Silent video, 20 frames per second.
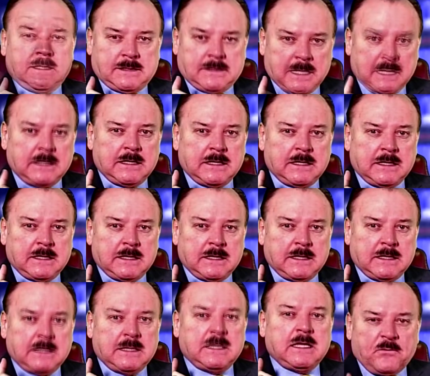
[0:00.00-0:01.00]
que
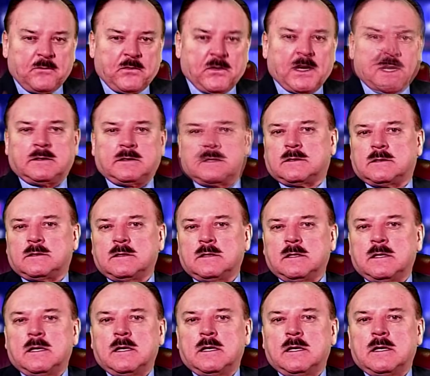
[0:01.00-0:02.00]
sean
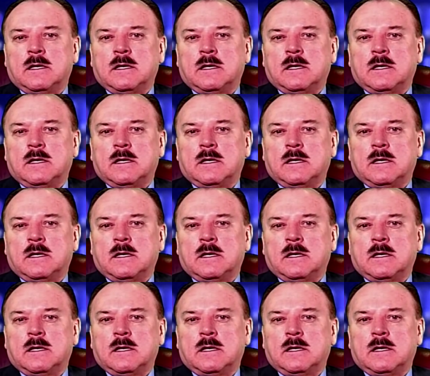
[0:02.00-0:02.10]
diferentes,